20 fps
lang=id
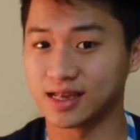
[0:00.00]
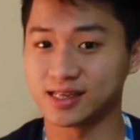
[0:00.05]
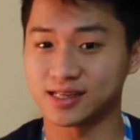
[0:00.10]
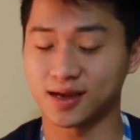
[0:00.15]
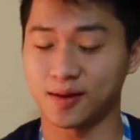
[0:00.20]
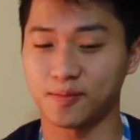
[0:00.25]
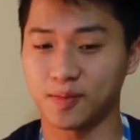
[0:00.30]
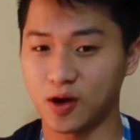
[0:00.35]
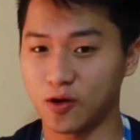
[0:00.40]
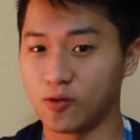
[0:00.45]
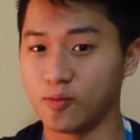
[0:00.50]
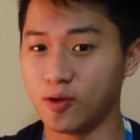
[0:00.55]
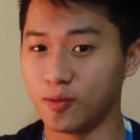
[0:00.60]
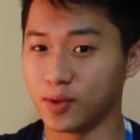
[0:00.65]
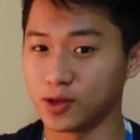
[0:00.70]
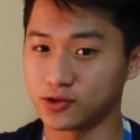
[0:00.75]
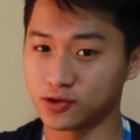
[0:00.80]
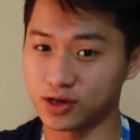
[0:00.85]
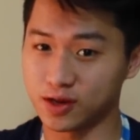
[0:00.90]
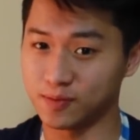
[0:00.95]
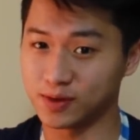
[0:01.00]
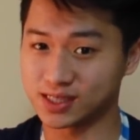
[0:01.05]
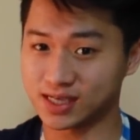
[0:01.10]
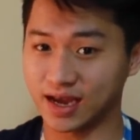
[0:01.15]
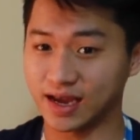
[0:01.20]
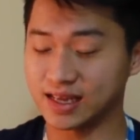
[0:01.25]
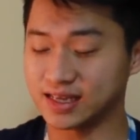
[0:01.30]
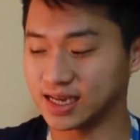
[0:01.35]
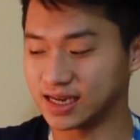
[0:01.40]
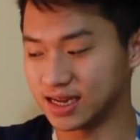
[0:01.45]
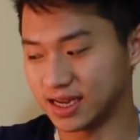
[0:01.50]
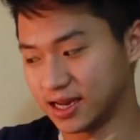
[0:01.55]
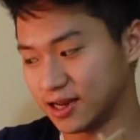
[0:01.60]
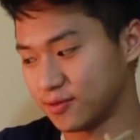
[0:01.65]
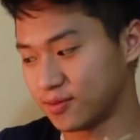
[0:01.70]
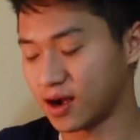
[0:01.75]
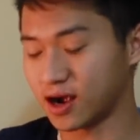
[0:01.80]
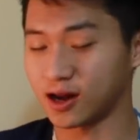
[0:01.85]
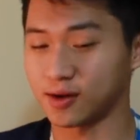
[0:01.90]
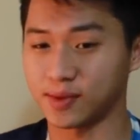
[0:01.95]
dan sampah umum itu dipisahin jadi
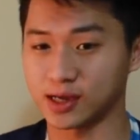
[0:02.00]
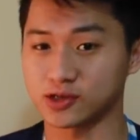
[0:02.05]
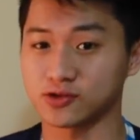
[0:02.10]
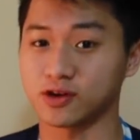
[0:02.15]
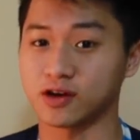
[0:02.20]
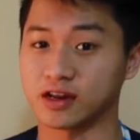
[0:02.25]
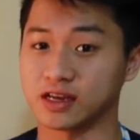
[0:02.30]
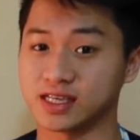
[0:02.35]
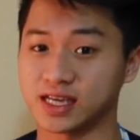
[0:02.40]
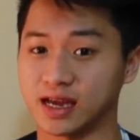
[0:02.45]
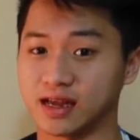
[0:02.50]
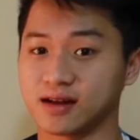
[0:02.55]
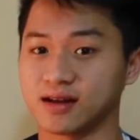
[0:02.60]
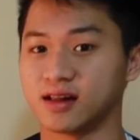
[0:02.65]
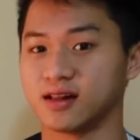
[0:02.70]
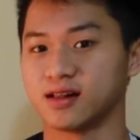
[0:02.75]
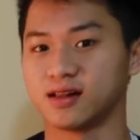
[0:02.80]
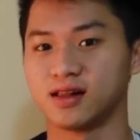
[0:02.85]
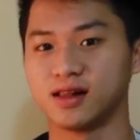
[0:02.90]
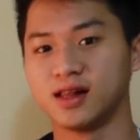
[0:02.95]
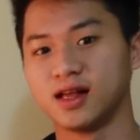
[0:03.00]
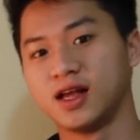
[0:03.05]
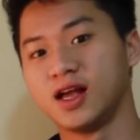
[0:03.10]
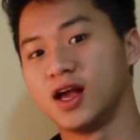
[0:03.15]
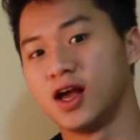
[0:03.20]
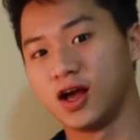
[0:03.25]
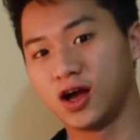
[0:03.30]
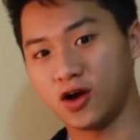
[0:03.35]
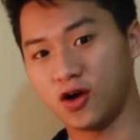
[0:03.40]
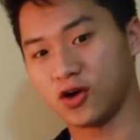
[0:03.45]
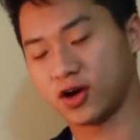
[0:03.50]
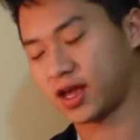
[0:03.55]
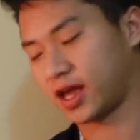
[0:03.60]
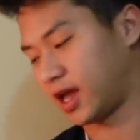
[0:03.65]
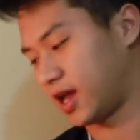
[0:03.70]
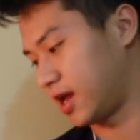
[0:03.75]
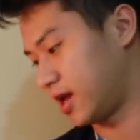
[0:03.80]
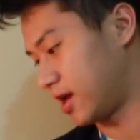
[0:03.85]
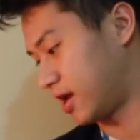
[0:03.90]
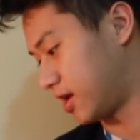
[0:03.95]
ini bakal masuk ke recycle
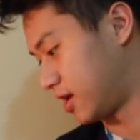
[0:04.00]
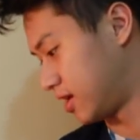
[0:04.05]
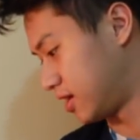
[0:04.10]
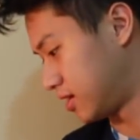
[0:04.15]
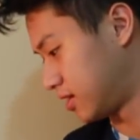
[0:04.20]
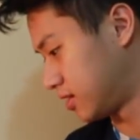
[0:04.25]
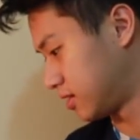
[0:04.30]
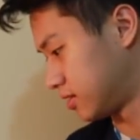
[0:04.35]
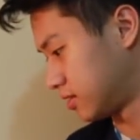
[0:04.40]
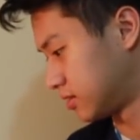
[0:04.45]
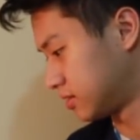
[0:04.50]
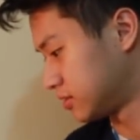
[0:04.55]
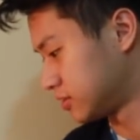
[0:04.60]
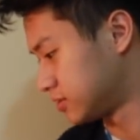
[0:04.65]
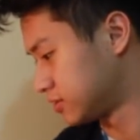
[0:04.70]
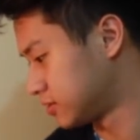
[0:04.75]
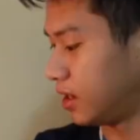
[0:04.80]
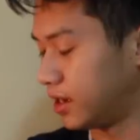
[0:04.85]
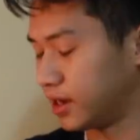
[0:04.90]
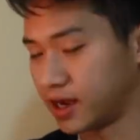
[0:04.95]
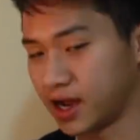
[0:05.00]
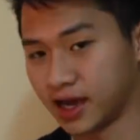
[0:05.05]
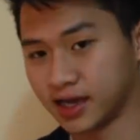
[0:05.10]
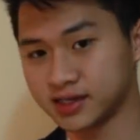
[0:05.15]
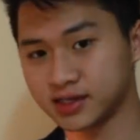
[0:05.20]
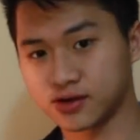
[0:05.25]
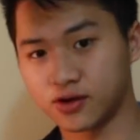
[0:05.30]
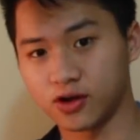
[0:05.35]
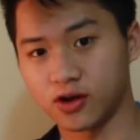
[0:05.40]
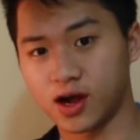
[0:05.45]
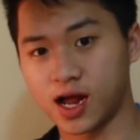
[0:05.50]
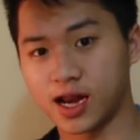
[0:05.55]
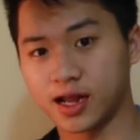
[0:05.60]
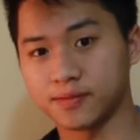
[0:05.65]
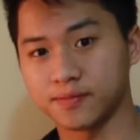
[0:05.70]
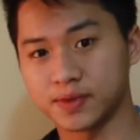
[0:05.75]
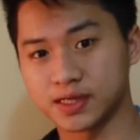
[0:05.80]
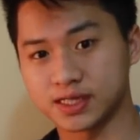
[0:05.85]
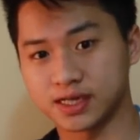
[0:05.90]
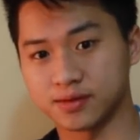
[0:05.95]
oke ini guys kalau
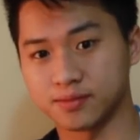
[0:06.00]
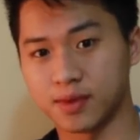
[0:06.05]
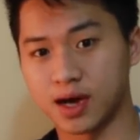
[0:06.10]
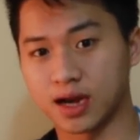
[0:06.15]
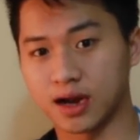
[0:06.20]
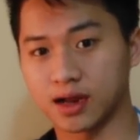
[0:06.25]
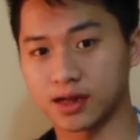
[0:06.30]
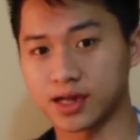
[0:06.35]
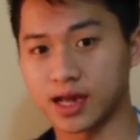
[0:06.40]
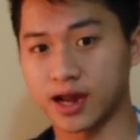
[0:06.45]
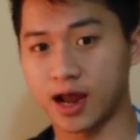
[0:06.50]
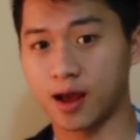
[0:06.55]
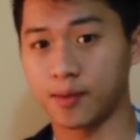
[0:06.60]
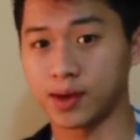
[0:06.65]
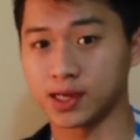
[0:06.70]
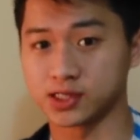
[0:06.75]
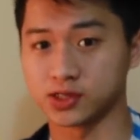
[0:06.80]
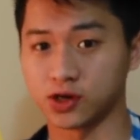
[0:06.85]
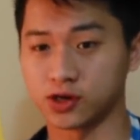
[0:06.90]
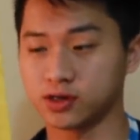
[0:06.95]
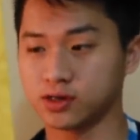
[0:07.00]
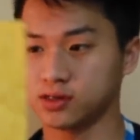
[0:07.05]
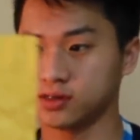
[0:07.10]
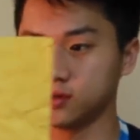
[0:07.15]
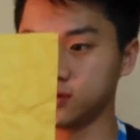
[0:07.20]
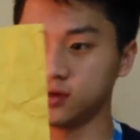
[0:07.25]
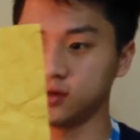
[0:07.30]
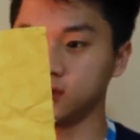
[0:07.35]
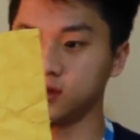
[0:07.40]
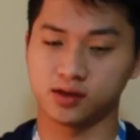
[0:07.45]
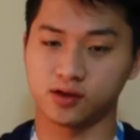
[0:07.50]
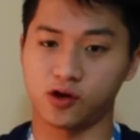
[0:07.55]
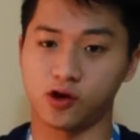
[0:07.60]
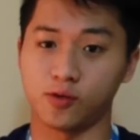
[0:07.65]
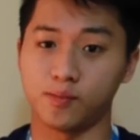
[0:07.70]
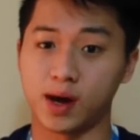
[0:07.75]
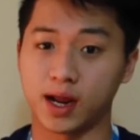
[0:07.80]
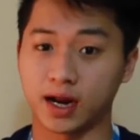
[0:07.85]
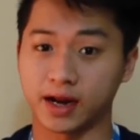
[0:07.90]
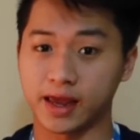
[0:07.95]
kalian pesan barang dari Amazon
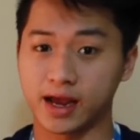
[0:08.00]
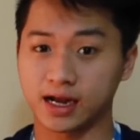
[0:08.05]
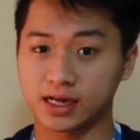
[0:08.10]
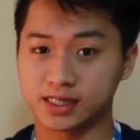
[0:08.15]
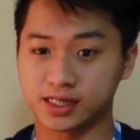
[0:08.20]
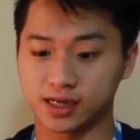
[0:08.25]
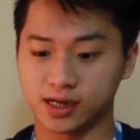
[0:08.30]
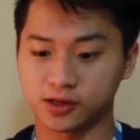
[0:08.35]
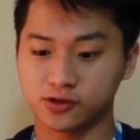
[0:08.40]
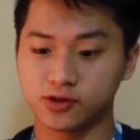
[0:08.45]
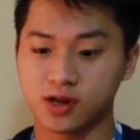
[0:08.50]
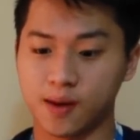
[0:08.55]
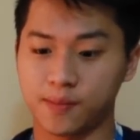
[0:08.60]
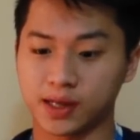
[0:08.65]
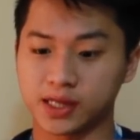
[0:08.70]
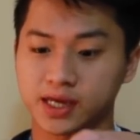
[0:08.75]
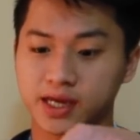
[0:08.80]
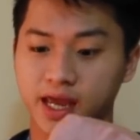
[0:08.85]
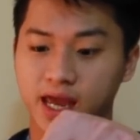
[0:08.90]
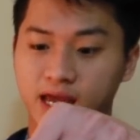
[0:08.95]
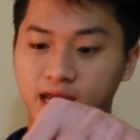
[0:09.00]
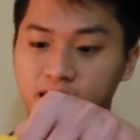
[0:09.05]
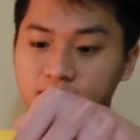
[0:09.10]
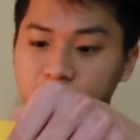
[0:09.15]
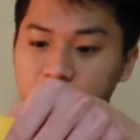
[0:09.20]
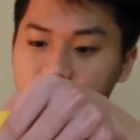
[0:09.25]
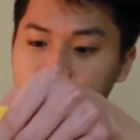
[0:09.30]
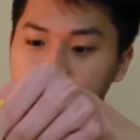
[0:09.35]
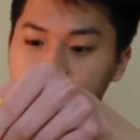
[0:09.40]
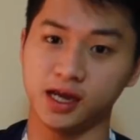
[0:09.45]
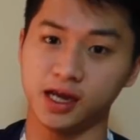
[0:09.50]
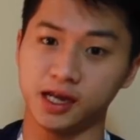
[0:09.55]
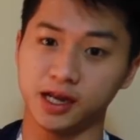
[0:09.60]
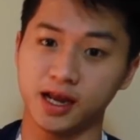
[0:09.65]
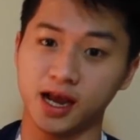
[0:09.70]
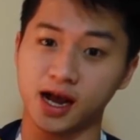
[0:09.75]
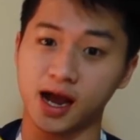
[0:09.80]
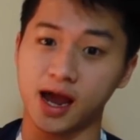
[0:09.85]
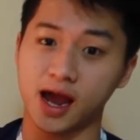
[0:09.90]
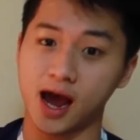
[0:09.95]
kalau oh, barangnya kecil itu dapatnya kayak gini
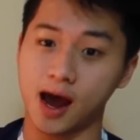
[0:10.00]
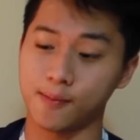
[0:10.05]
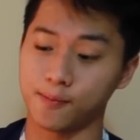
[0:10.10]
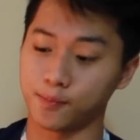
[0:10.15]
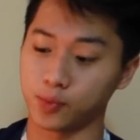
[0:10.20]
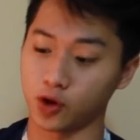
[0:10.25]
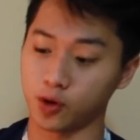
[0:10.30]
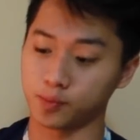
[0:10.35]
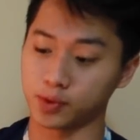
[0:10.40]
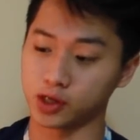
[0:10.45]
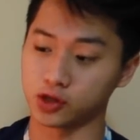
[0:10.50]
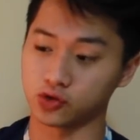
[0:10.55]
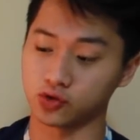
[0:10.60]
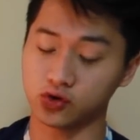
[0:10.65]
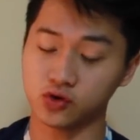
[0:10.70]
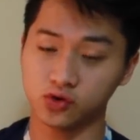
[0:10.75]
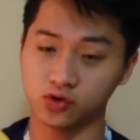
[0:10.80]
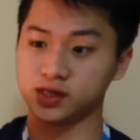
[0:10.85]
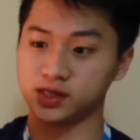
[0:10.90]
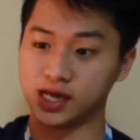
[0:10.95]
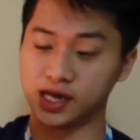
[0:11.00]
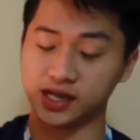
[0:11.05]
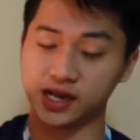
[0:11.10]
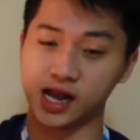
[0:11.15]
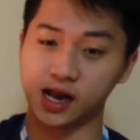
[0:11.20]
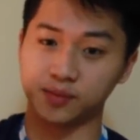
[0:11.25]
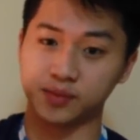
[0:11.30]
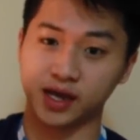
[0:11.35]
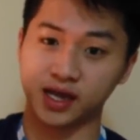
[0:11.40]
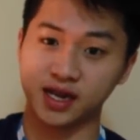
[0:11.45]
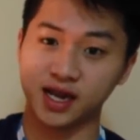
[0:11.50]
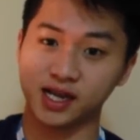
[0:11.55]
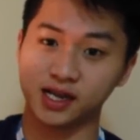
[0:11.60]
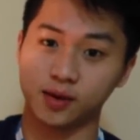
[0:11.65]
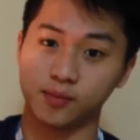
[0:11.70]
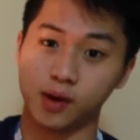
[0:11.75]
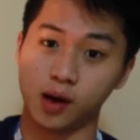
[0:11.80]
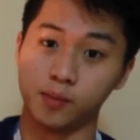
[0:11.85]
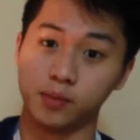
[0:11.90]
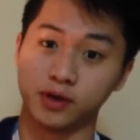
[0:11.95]
ini kayak amplop gitu dan dalamnya ini
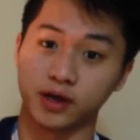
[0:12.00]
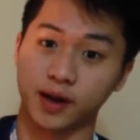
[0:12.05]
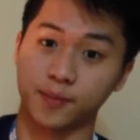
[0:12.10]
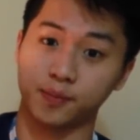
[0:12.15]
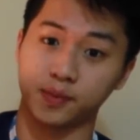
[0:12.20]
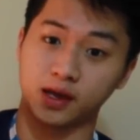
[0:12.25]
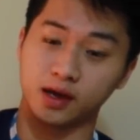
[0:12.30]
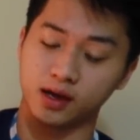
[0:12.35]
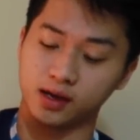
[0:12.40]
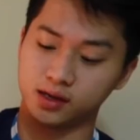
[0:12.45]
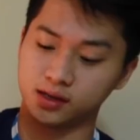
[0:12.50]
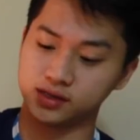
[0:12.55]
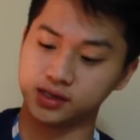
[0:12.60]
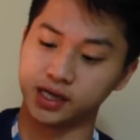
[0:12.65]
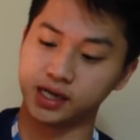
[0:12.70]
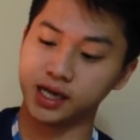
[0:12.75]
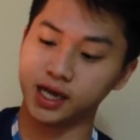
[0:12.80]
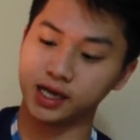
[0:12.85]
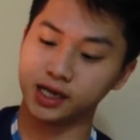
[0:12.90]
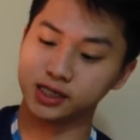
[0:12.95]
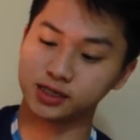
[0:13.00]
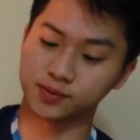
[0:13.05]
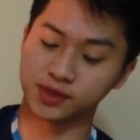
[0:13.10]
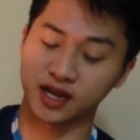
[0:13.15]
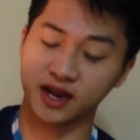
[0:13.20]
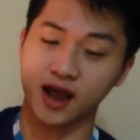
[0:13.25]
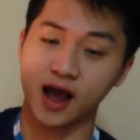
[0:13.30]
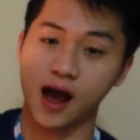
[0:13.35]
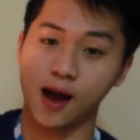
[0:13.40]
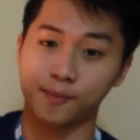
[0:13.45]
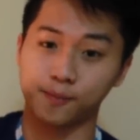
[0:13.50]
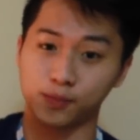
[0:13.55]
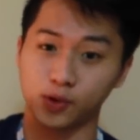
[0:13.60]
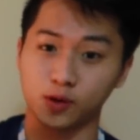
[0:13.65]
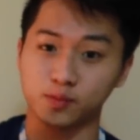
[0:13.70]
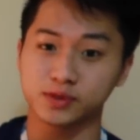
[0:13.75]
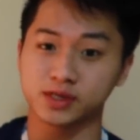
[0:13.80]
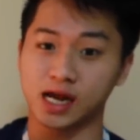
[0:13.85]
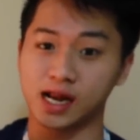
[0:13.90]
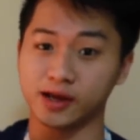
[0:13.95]
ada bubble wrapnya jadi ini sebenarnya
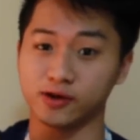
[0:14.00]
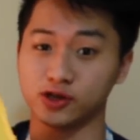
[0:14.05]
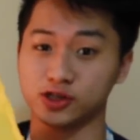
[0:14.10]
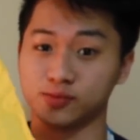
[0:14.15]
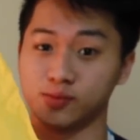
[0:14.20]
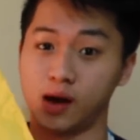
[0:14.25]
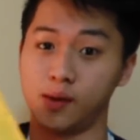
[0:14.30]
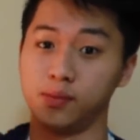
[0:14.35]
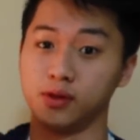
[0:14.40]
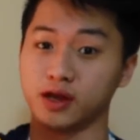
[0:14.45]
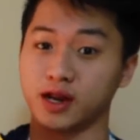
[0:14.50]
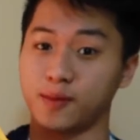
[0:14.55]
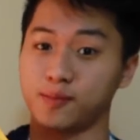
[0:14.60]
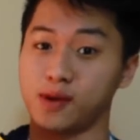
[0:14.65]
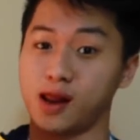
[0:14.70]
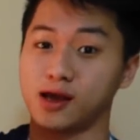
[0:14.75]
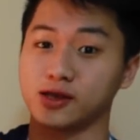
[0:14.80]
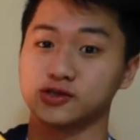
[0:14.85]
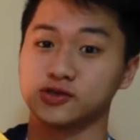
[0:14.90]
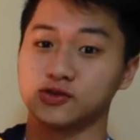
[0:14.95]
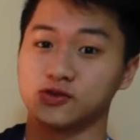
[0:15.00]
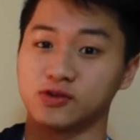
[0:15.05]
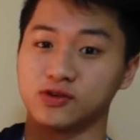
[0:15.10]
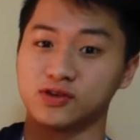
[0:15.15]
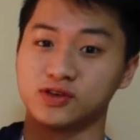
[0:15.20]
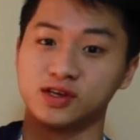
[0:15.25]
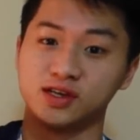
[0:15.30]
amplop sekaligus bubble wrap langsung